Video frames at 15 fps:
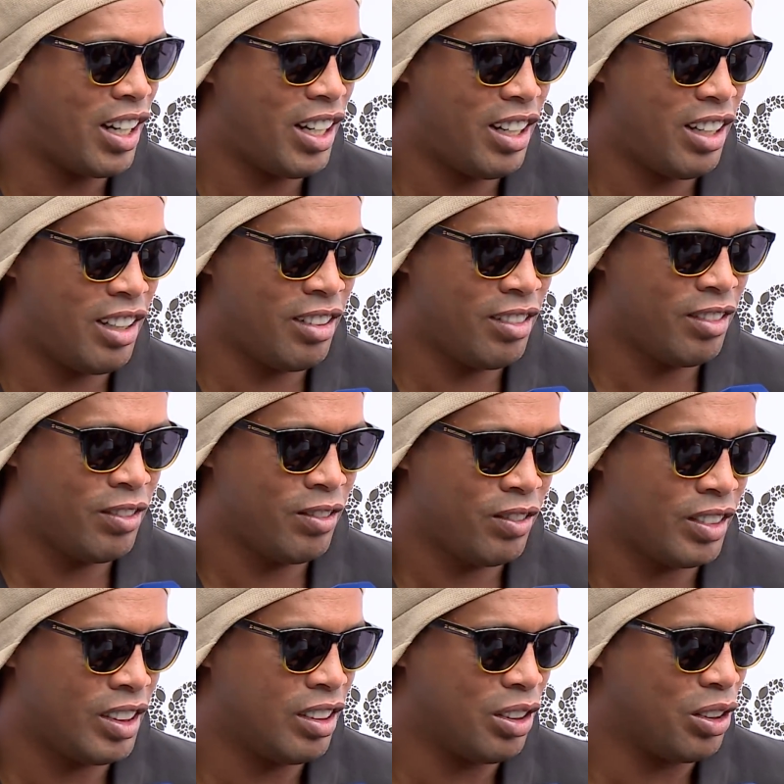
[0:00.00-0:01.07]
él,
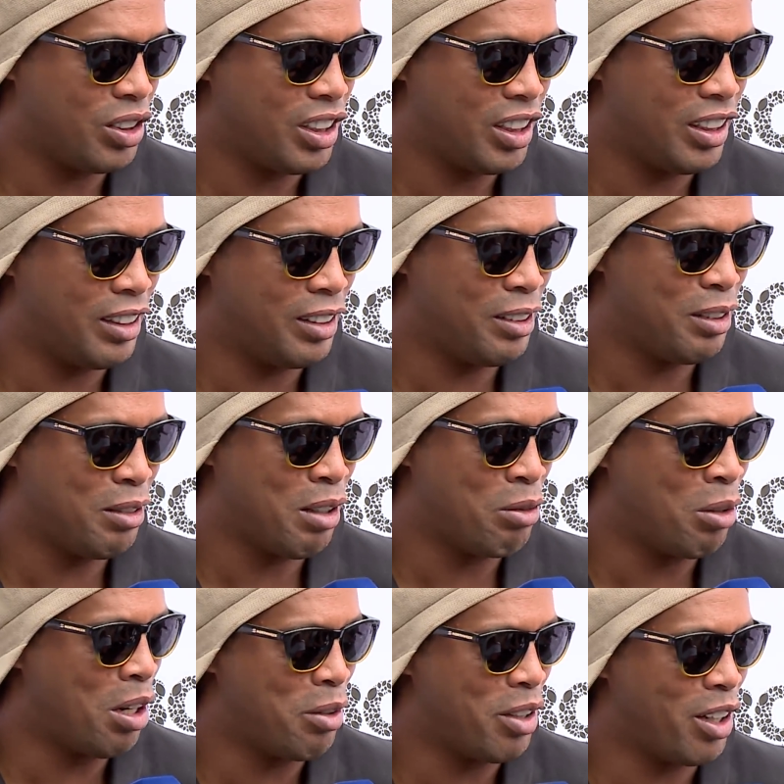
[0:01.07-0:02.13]
entonces
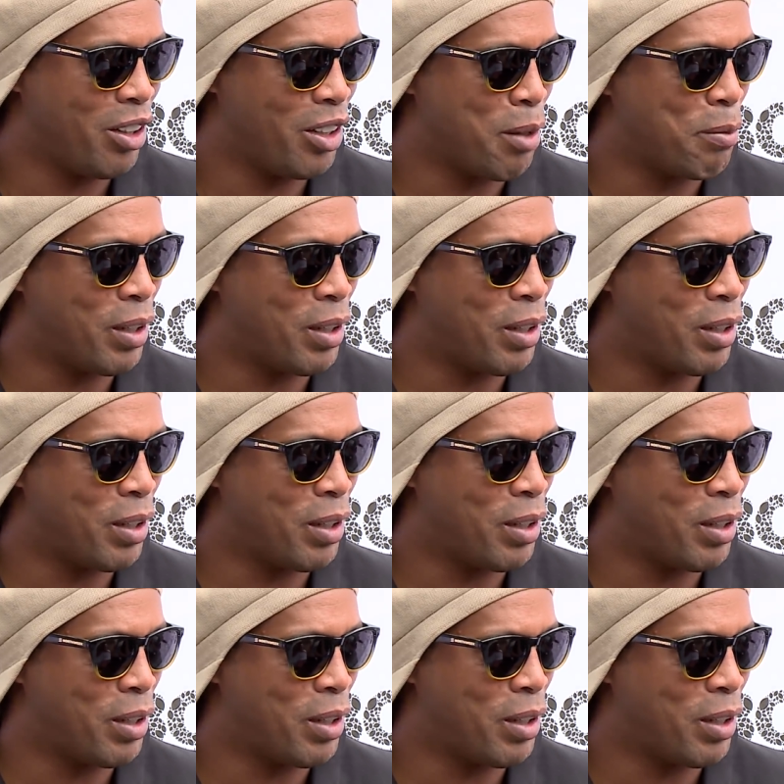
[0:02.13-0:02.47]
vamos a ver lo que